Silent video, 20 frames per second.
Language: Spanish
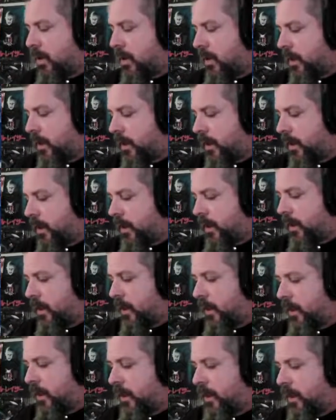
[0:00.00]
eh,
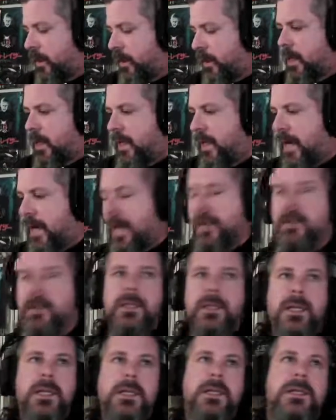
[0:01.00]
eh, el
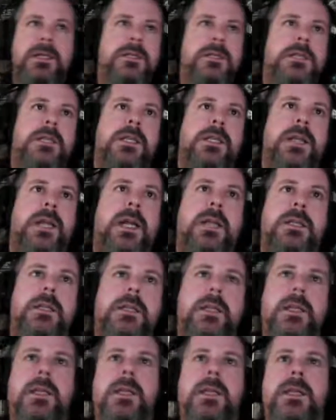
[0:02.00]
arte, el
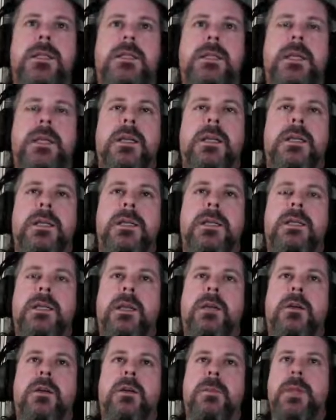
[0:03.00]
arte de este, de
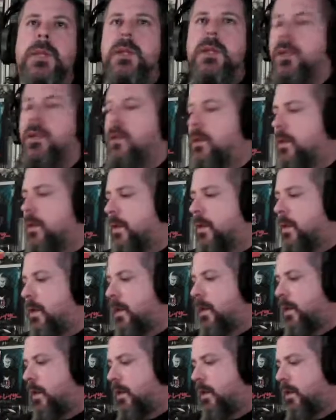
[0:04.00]
este cómic.
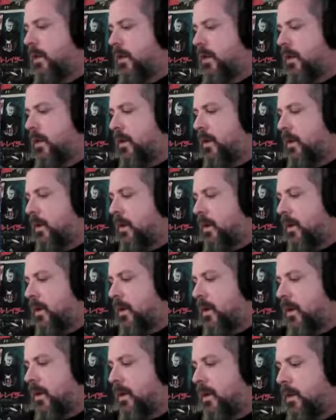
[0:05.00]
Eh,
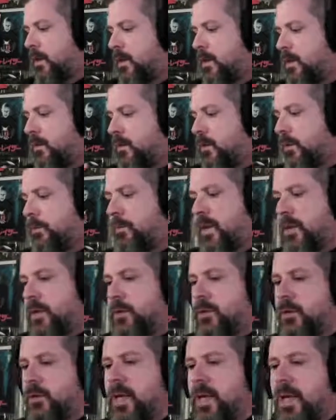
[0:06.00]
los
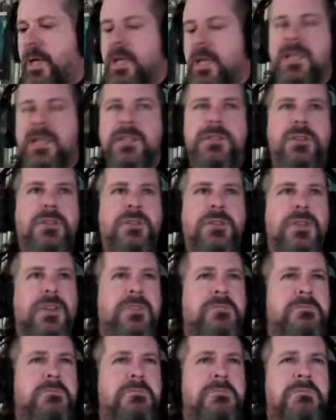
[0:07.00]
personajes son
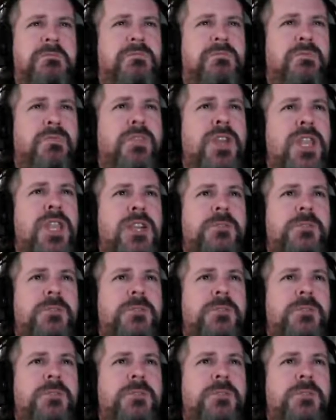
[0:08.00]
muy